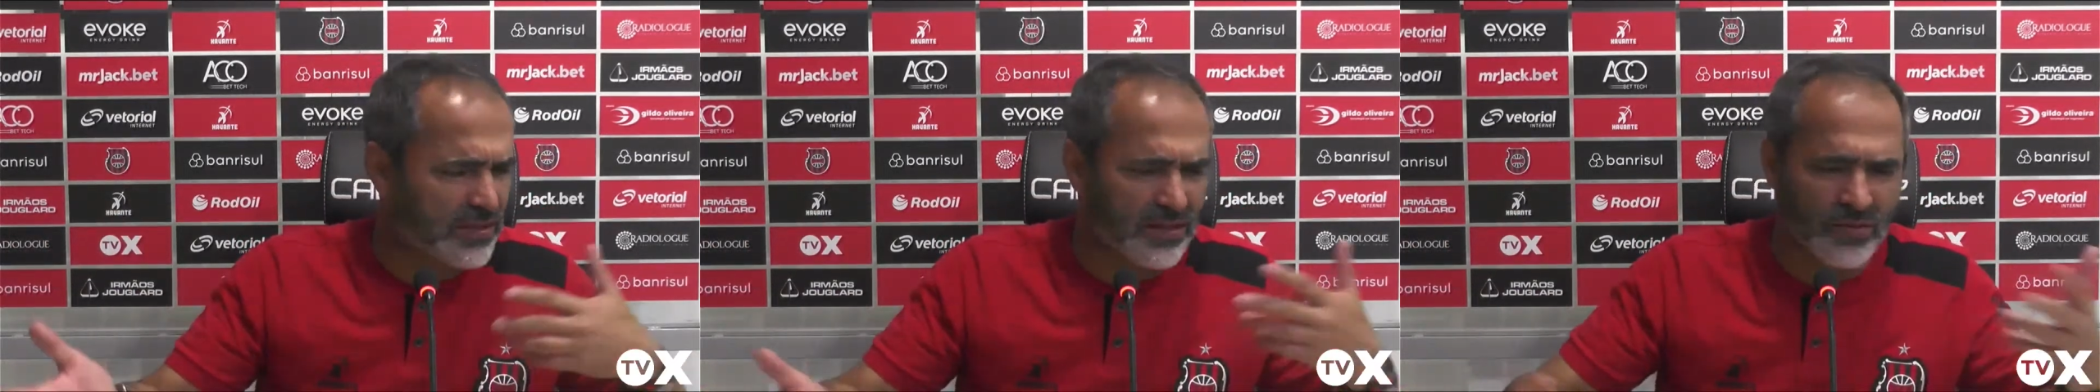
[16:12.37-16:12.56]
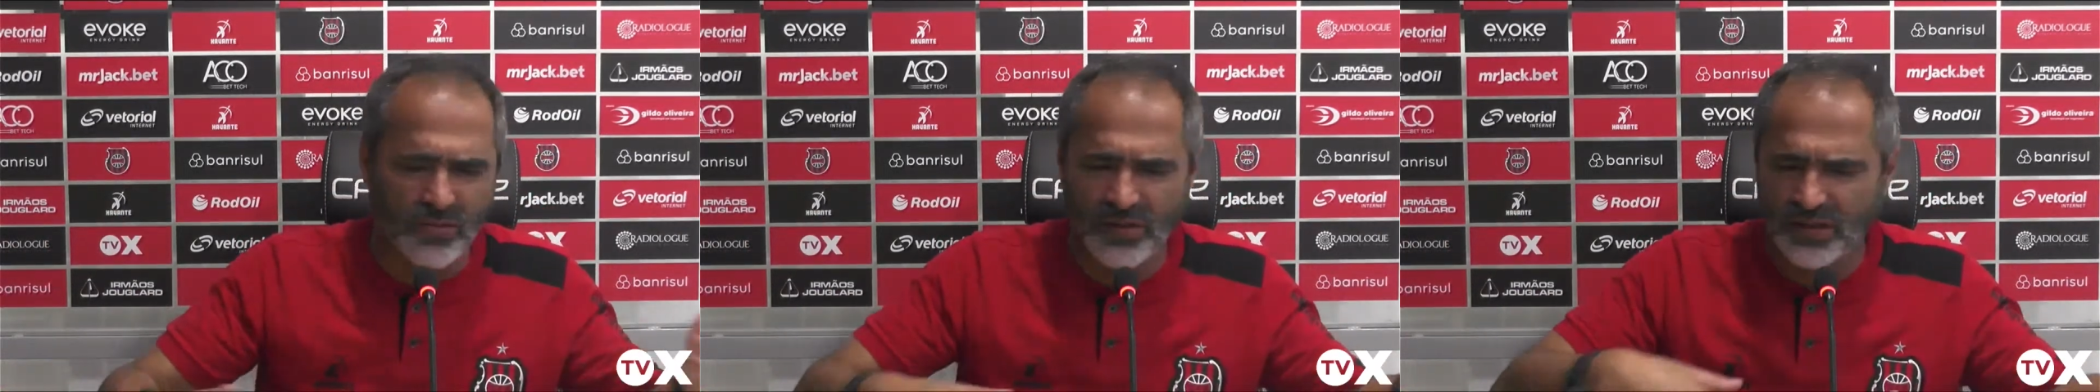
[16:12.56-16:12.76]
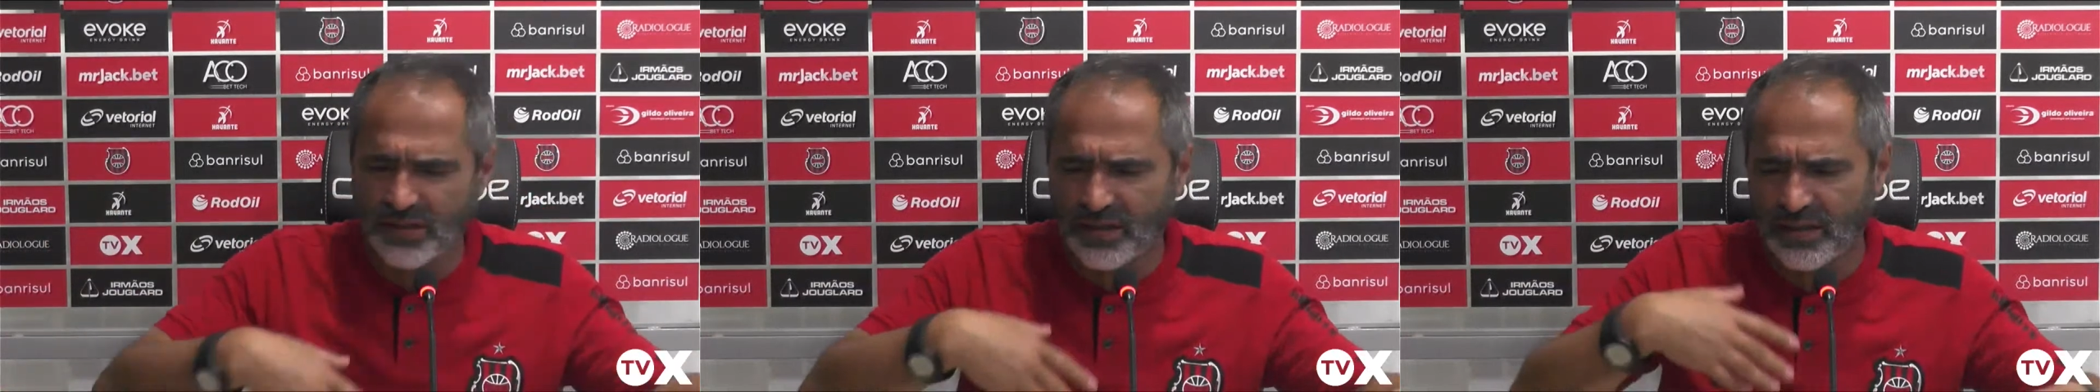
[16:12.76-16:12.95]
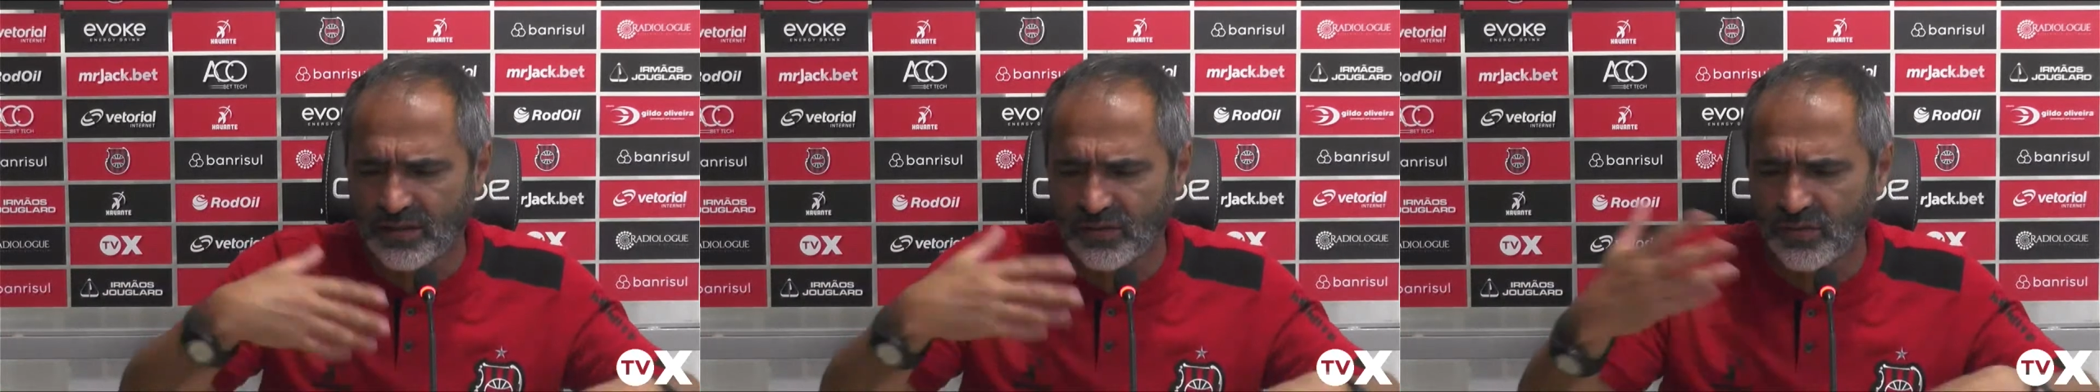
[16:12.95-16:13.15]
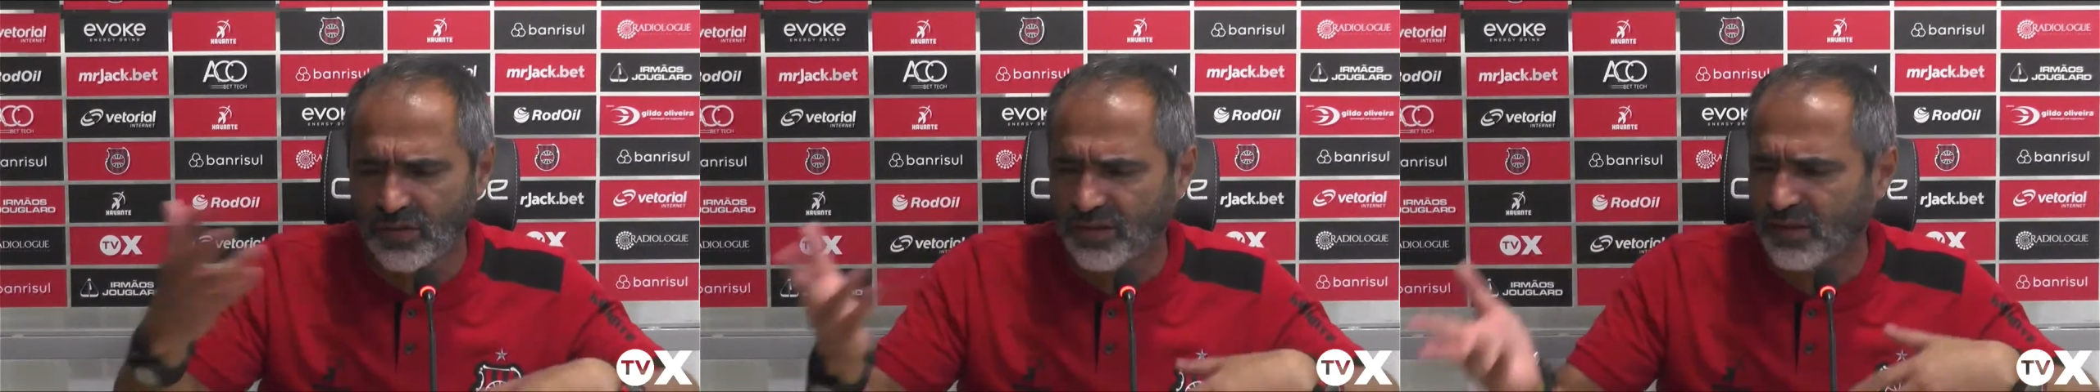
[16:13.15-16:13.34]
x 2
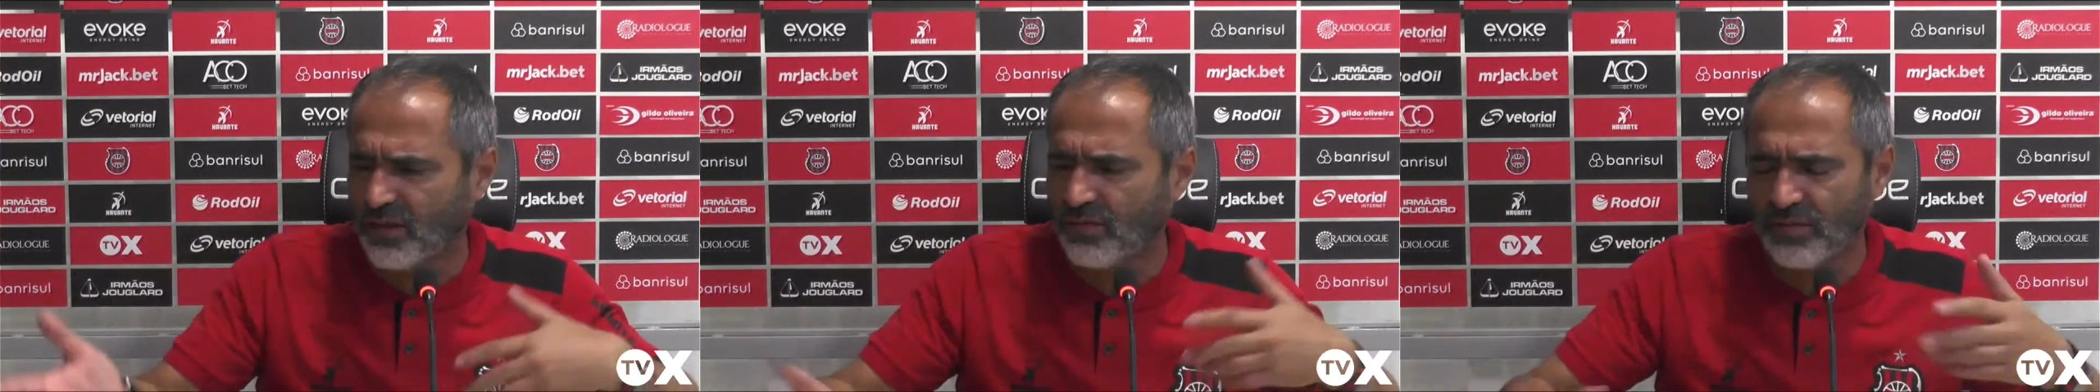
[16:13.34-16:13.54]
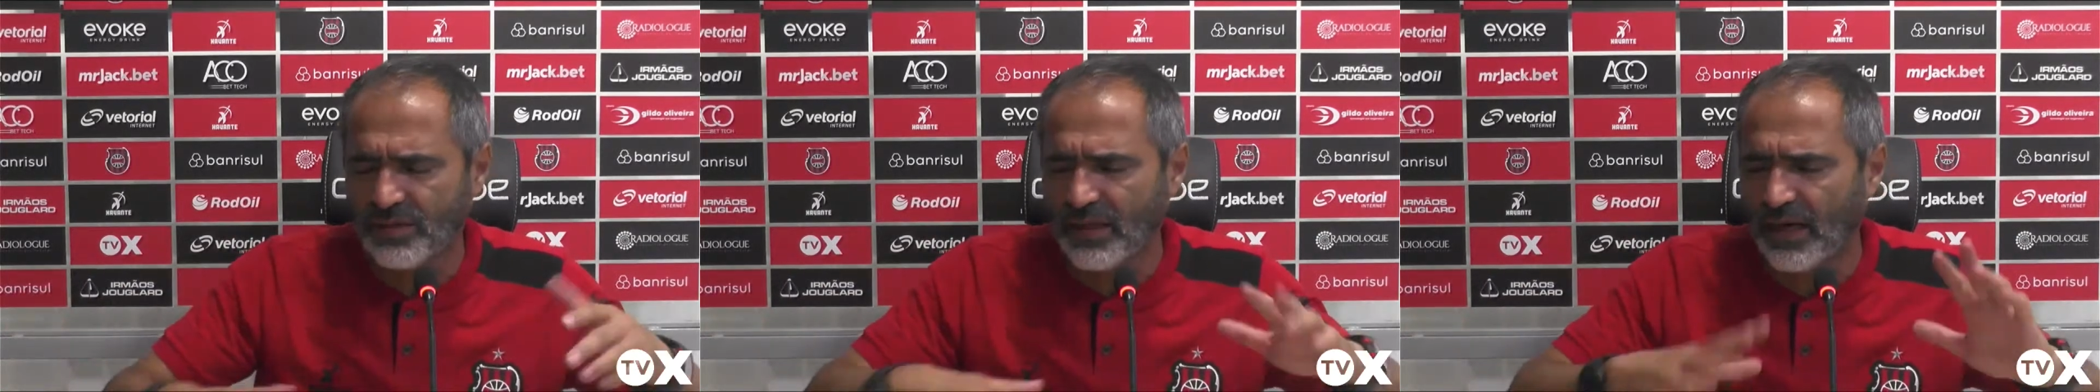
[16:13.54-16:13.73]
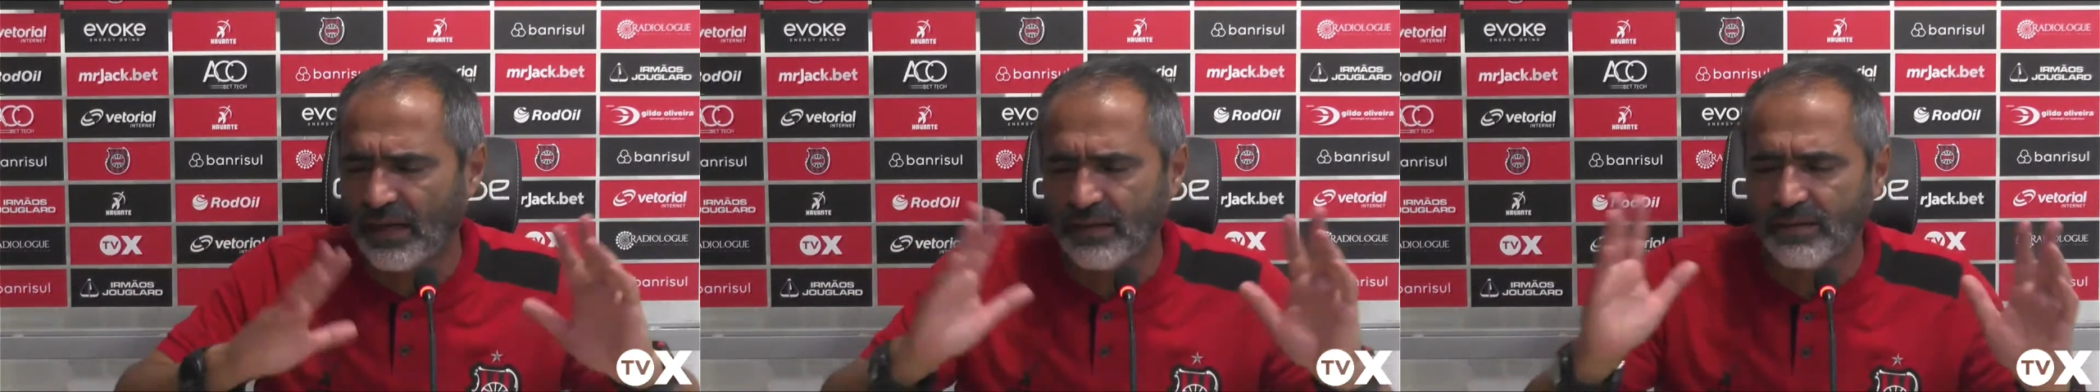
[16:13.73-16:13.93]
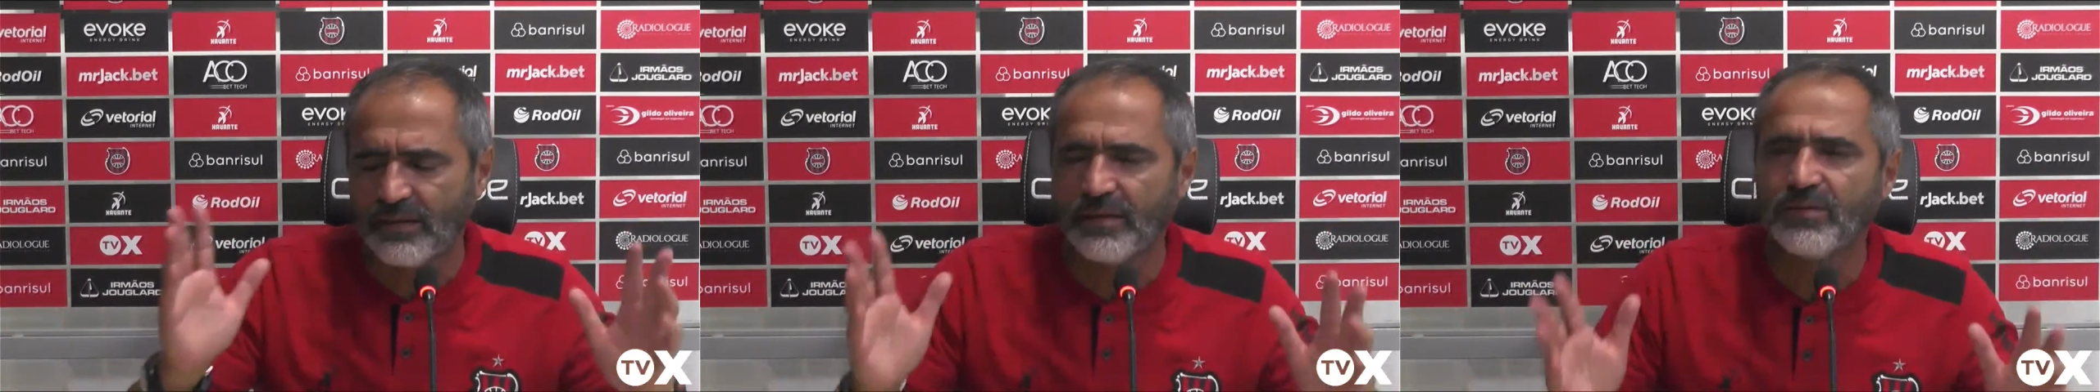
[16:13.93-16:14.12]
2 x 1 sei lá.